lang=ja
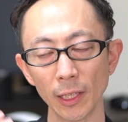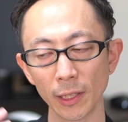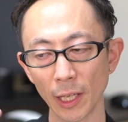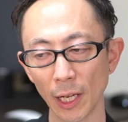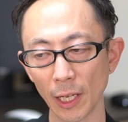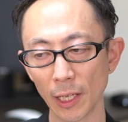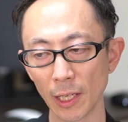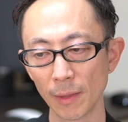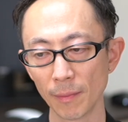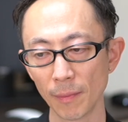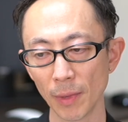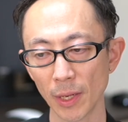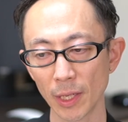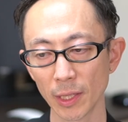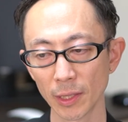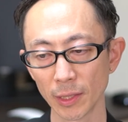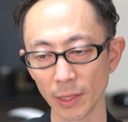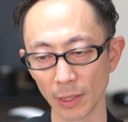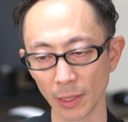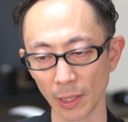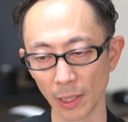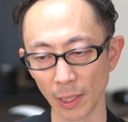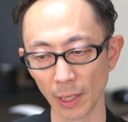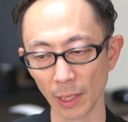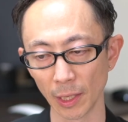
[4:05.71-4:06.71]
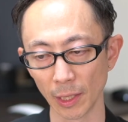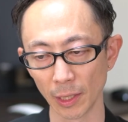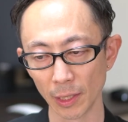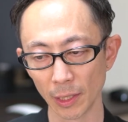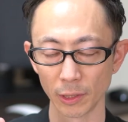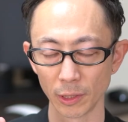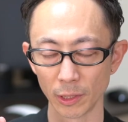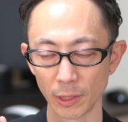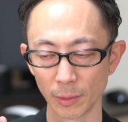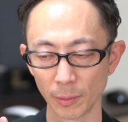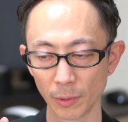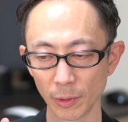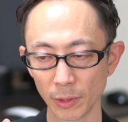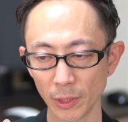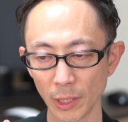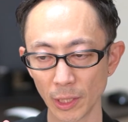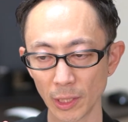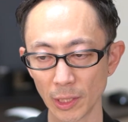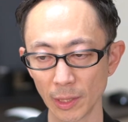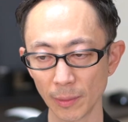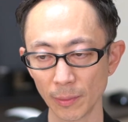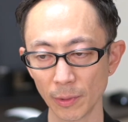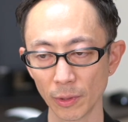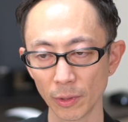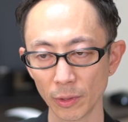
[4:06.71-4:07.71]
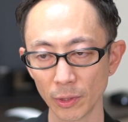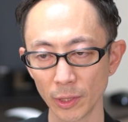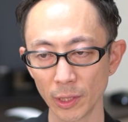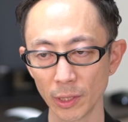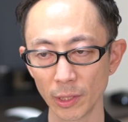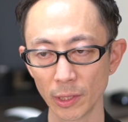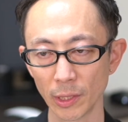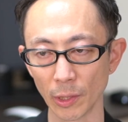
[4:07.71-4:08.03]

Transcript: 他人任せで自分で自分の人